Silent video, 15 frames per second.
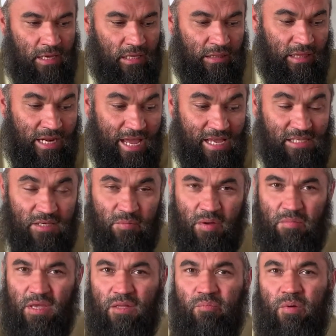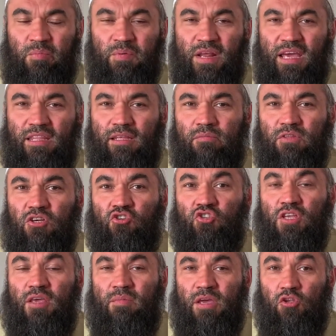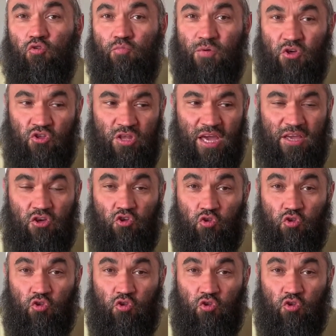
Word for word: Третий момент, мы при этом должны иметь убеждение,